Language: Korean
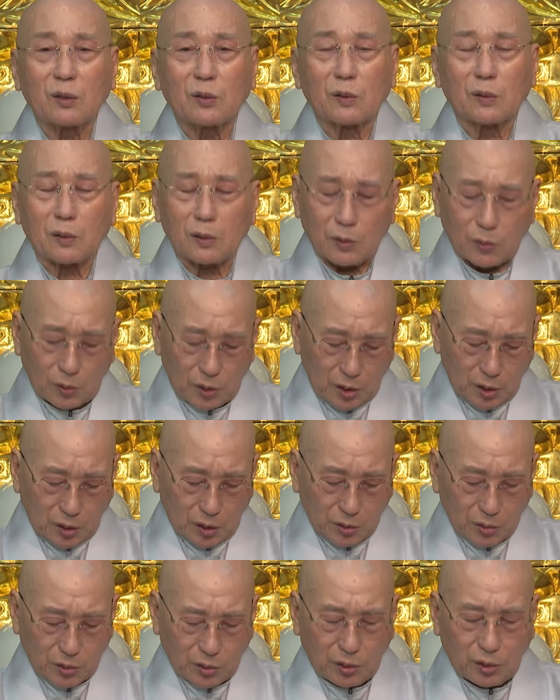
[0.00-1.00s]
어, 올리는
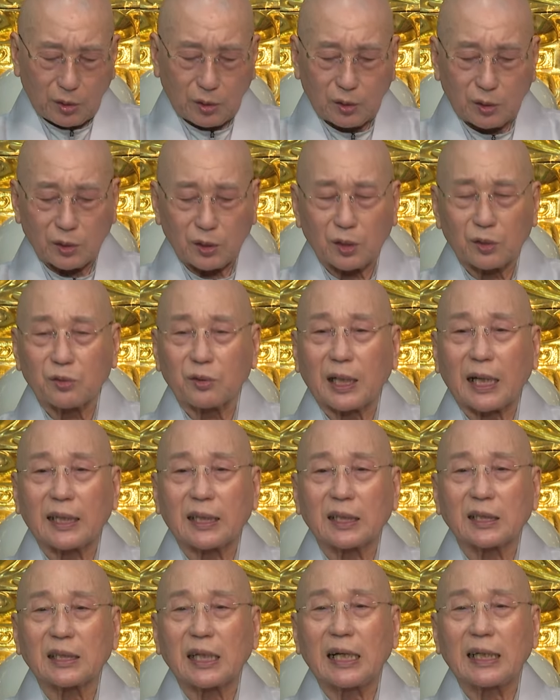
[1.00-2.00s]
것도 이것도
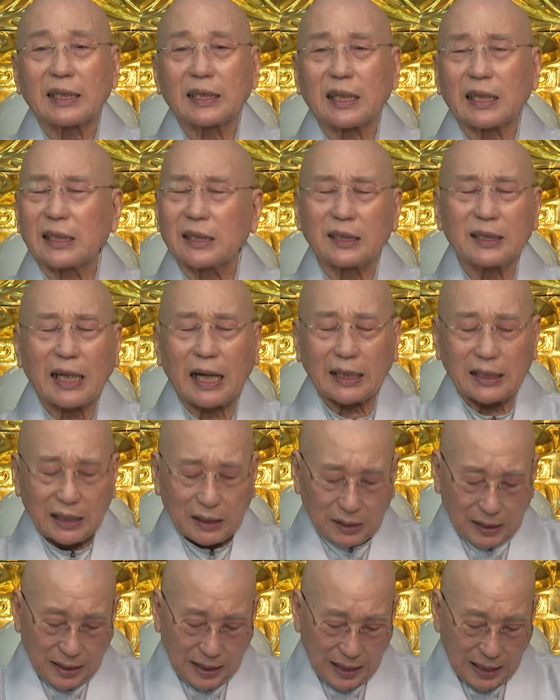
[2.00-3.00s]
가당치 않다 이건
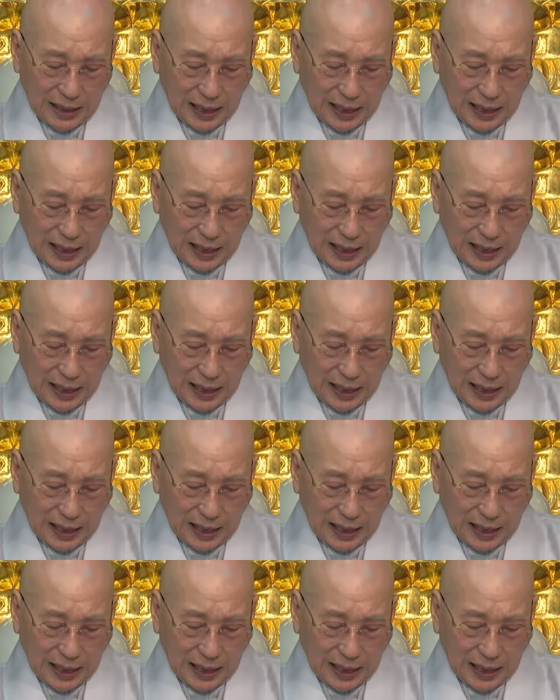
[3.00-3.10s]
나한테는